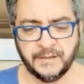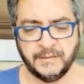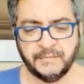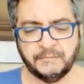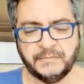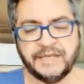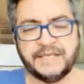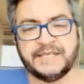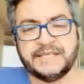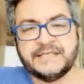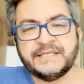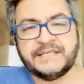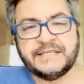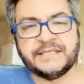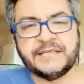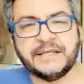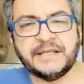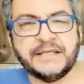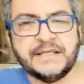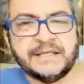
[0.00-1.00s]

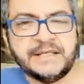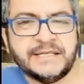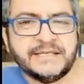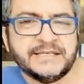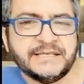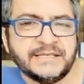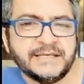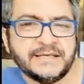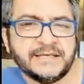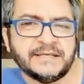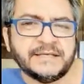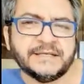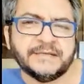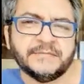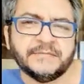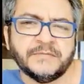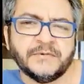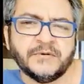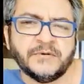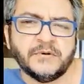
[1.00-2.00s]
Mas, diz ele,
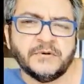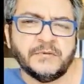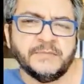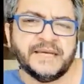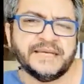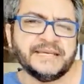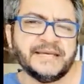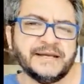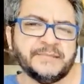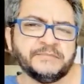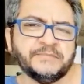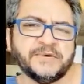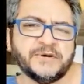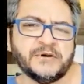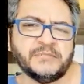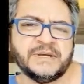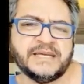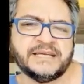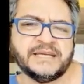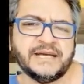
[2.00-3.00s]
como é que a,
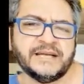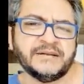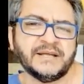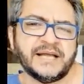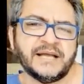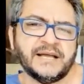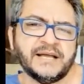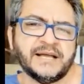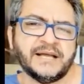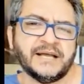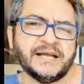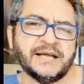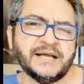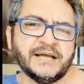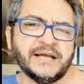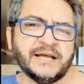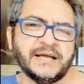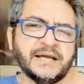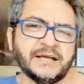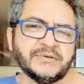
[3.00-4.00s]
como é que a, a,
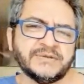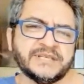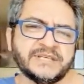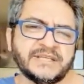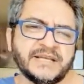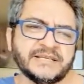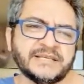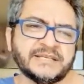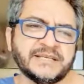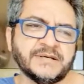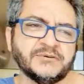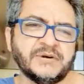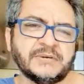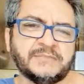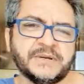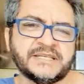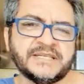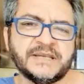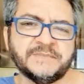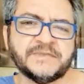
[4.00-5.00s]
a alucinação ou a
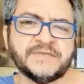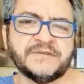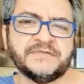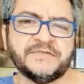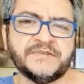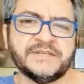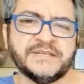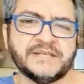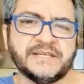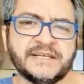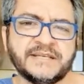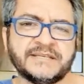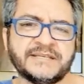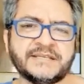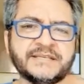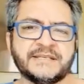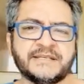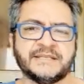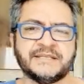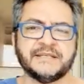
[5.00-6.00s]
percepção foi
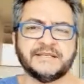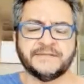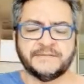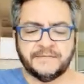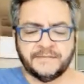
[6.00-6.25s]
esclarecida?